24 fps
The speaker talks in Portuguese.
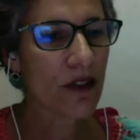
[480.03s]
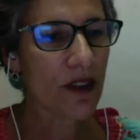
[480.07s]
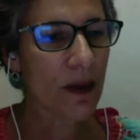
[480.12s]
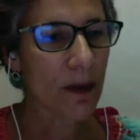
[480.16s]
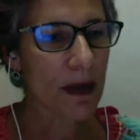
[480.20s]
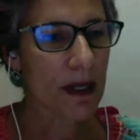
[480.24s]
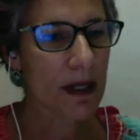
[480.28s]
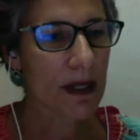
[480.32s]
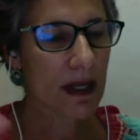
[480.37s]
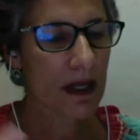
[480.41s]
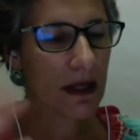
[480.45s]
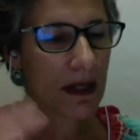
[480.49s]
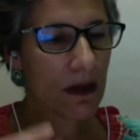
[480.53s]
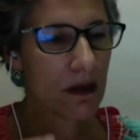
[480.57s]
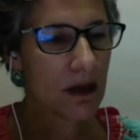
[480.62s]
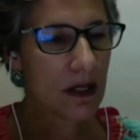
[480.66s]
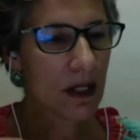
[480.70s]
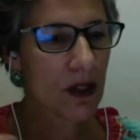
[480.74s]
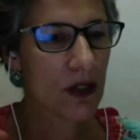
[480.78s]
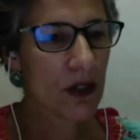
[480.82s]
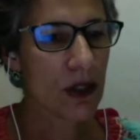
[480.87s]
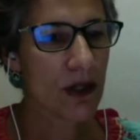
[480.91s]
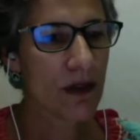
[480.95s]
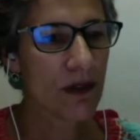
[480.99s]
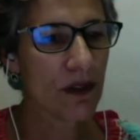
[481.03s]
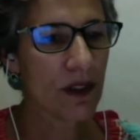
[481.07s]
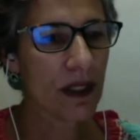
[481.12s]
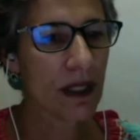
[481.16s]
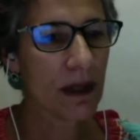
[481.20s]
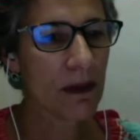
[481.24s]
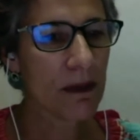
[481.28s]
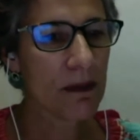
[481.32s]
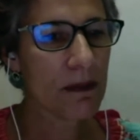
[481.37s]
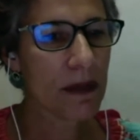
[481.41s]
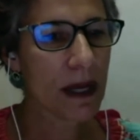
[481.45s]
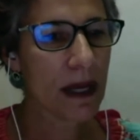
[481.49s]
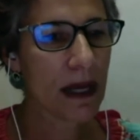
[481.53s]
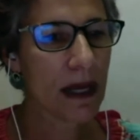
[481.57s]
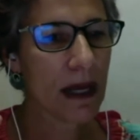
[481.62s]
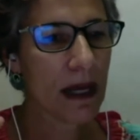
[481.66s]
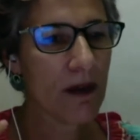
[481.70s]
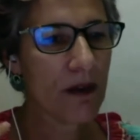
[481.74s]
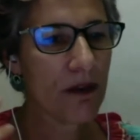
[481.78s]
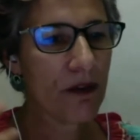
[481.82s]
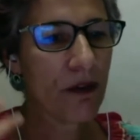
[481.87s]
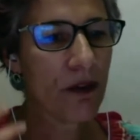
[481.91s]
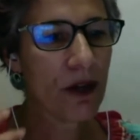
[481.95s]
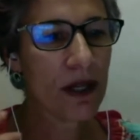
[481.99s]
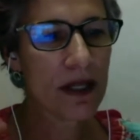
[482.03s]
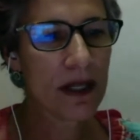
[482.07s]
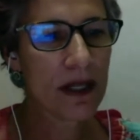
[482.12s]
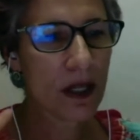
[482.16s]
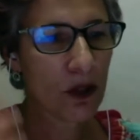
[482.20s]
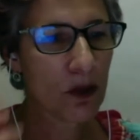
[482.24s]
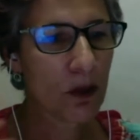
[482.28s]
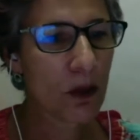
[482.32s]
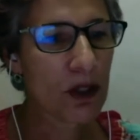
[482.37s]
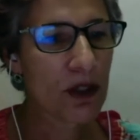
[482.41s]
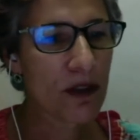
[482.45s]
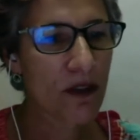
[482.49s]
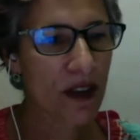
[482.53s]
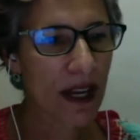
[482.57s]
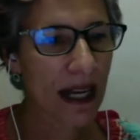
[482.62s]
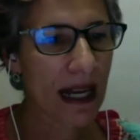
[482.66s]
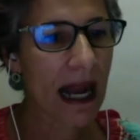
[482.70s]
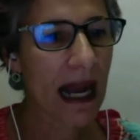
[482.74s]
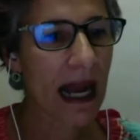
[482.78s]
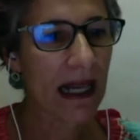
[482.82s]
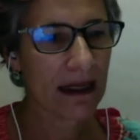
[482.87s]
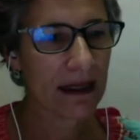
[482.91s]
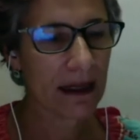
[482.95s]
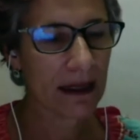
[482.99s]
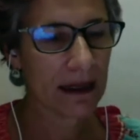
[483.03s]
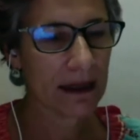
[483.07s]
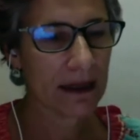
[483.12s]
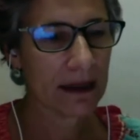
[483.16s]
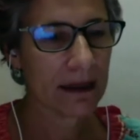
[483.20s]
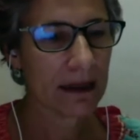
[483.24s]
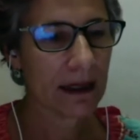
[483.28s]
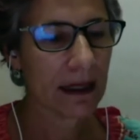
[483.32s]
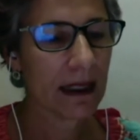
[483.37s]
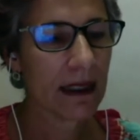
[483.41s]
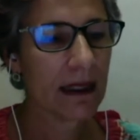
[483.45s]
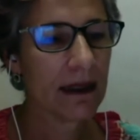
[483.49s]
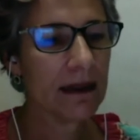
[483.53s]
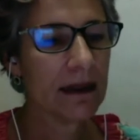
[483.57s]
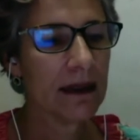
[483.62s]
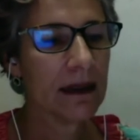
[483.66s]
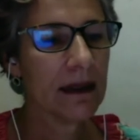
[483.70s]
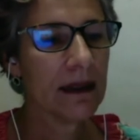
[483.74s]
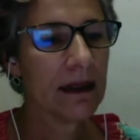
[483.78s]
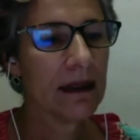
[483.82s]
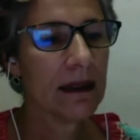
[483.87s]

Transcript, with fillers: alfabetização científica é, foi sendo modificada, né?